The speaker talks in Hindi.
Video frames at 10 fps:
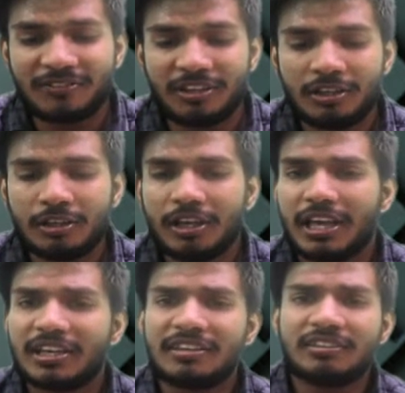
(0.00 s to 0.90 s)
टीवी
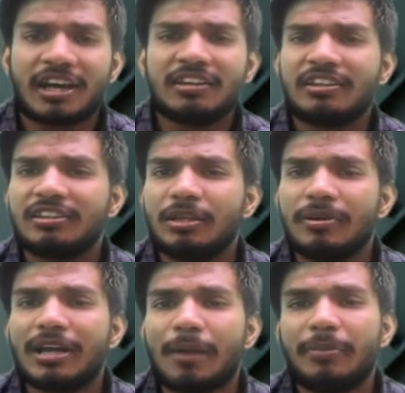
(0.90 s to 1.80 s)
एक इंसान किसी
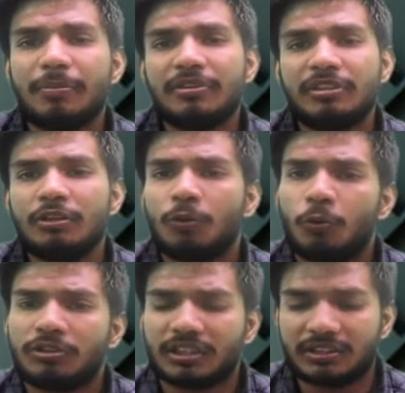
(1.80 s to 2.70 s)
भी काम में बिजी
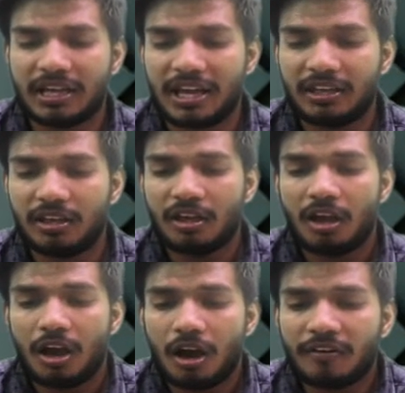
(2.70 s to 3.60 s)
हो सकता है
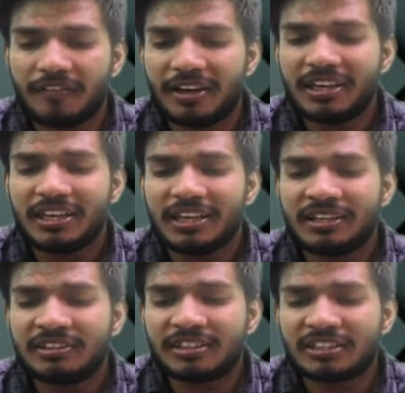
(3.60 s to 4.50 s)
However,
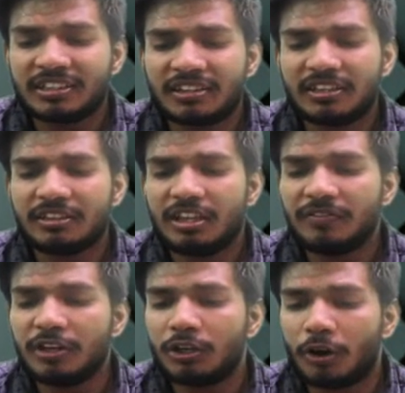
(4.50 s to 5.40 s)
in such cases,
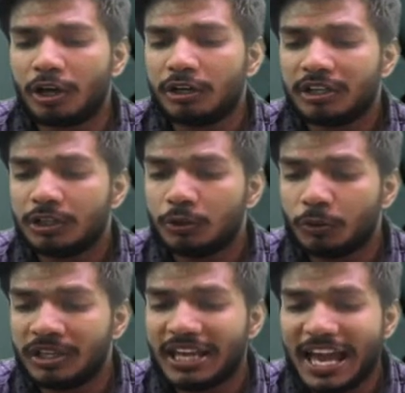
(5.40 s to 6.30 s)
he will not
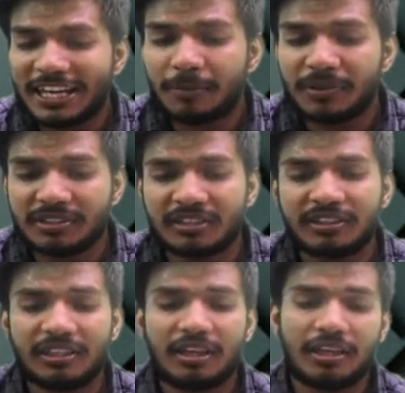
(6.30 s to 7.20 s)
doing any
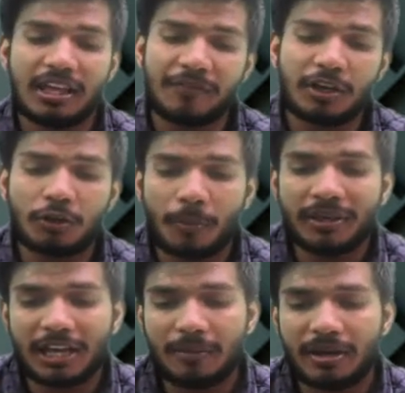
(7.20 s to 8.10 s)
business या फिर
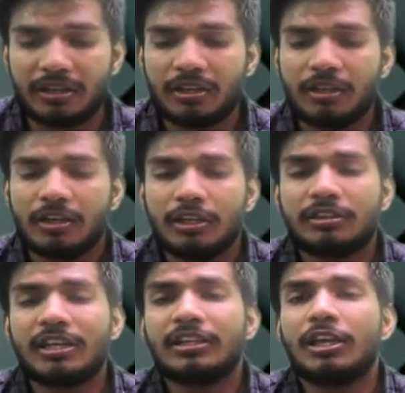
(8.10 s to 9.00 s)
इकोनॉमिक एलिमेंट
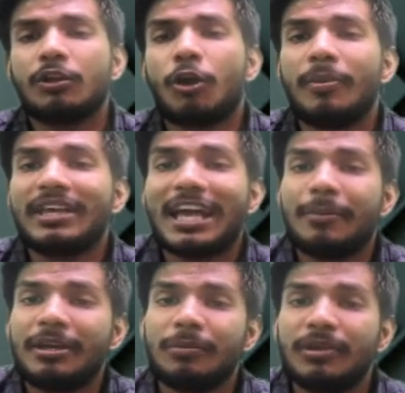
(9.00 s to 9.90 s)
इसके अंदर इकोनॉमिक
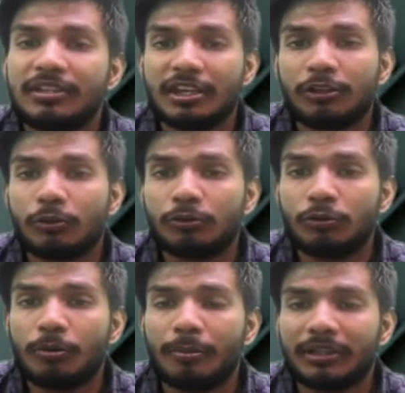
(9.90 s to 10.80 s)
एलिमेंट मिसिंग है
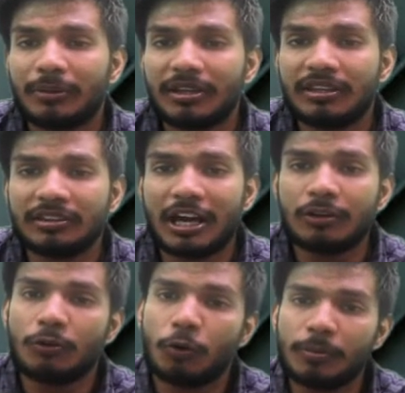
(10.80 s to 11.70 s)
दोस्तों मतलब एक
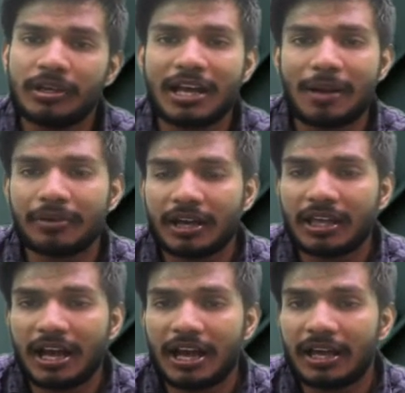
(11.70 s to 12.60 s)
इंसान कोई भी काम
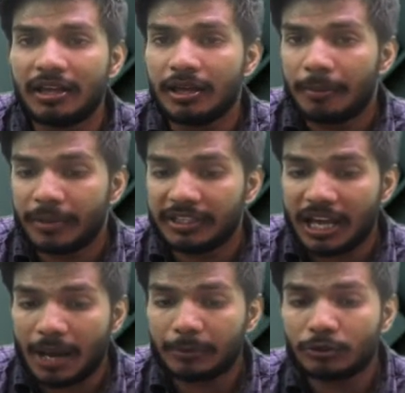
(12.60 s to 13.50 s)
कर रहा है बट
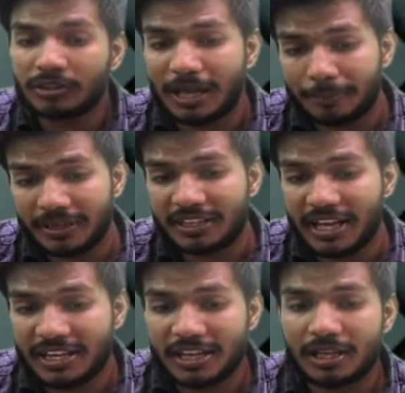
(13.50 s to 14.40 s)
यहाँ पे जो एग्जांपल
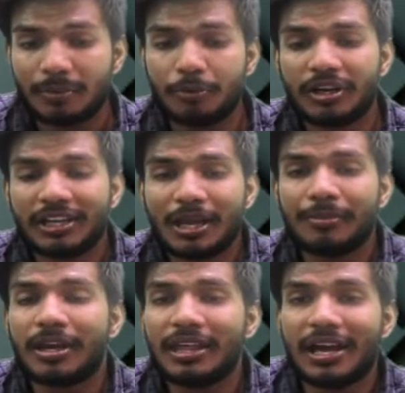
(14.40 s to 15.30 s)
दिया गया कि कंप्यूटर
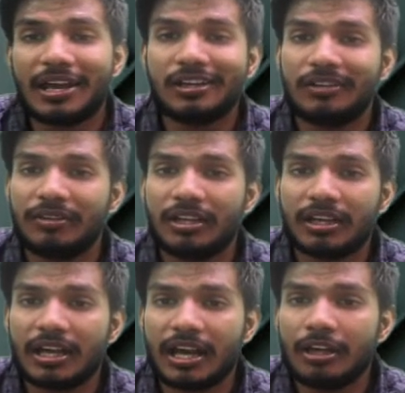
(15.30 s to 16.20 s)
गेम खेल रहा है टीवी
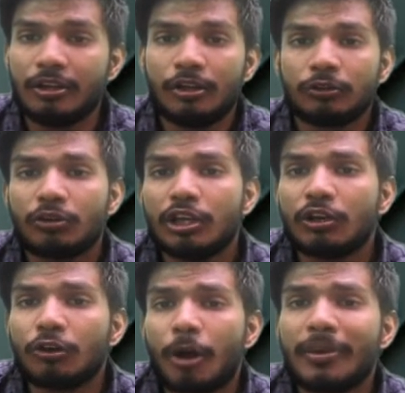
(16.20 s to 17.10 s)
देख रहा है तो
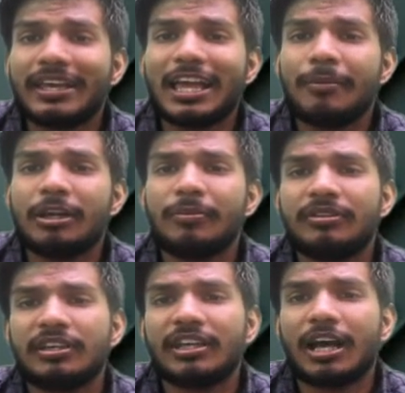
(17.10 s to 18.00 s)
इकोनॉमिक एलिमेंट
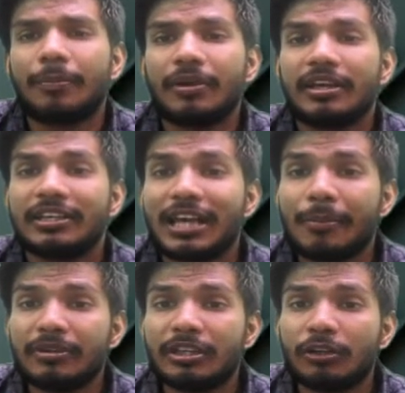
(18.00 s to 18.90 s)
मिसिंग है यहाँ पे
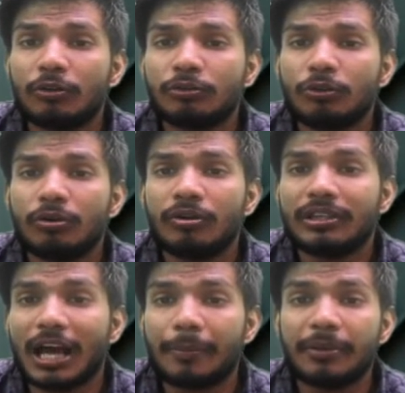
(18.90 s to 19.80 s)
क्या मिसिंग है दोस्तों
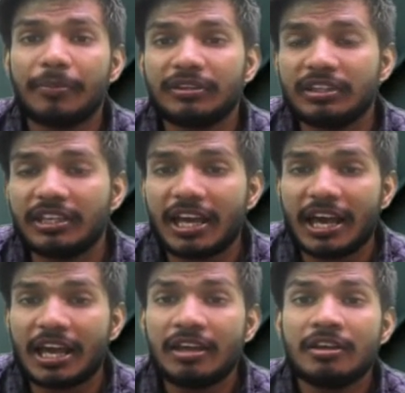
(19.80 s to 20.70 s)
यहाँ पे मिसिंग ये
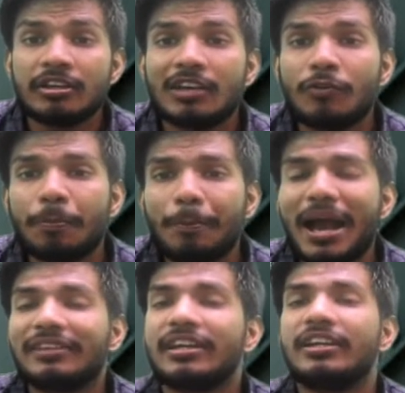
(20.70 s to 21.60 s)
है कि वो
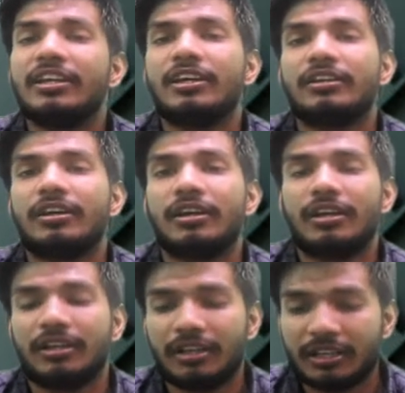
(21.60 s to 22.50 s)
पैसा नहीं अन कर
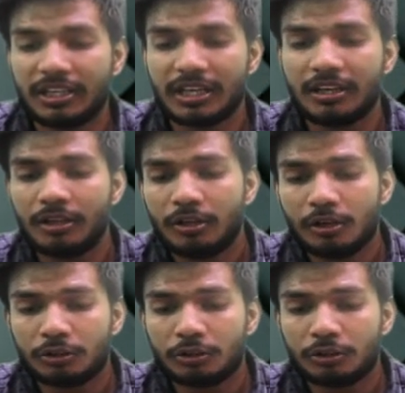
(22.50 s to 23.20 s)
रहा ठीक है